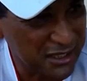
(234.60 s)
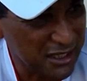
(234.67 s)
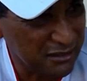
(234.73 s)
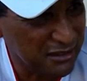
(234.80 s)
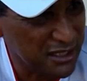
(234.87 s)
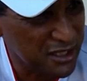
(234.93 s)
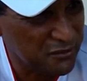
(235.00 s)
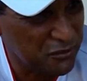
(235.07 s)

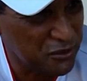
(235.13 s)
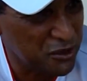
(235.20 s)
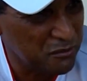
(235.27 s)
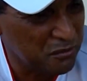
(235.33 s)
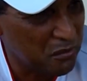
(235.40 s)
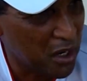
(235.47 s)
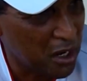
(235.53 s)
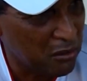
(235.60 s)
tanto nesse
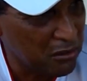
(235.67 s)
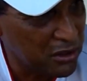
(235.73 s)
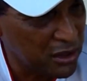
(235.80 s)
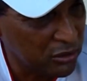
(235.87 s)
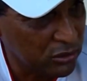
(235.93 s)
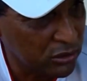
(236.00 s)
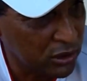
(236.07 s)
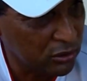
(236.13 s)
futebol e
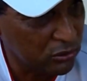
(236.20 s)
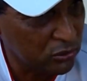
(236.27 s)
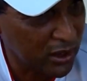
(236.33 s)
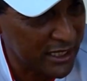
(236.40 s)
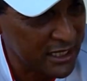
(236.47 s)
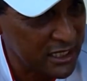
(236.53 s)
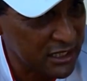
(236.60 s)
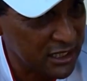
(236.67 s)
eu, eu tô
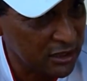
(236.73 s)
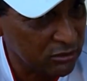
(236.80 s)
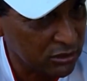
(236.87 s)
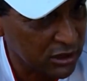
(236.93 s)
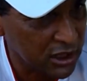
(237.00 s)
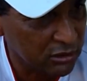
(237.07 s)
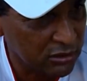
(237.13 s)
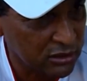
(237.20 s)
acreditando
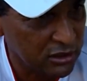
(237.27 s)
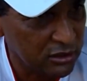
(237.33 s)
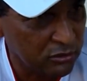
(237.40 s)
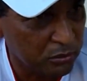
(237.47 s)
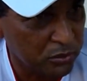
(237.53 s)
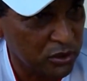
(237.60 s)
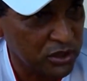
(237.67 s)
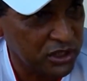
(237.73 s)
tanto assim no
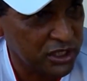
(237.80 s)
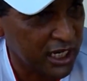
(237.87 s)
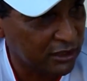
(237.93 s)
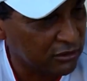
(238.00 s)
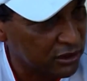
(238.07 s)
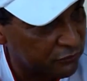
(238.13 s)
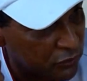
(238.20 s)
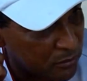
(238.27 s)

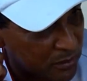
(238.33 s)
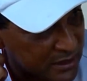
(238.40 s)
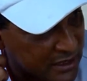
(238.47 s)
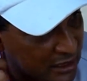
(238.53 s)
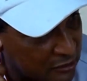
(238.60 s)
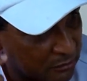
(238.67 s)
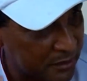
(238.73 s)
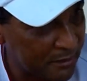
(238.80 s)
projeto que foi
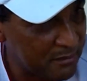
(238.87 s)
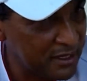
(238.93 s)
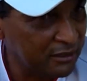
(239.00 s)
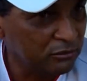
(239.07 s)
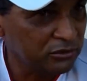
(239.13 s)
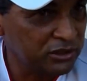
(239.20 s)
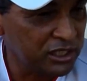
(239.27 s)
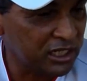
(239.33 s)
passado para mim,
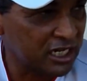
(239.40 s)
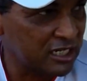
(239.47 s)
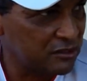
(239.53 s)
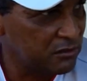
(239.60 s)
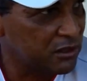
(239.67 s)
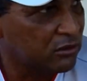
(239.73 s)
no dia que eles me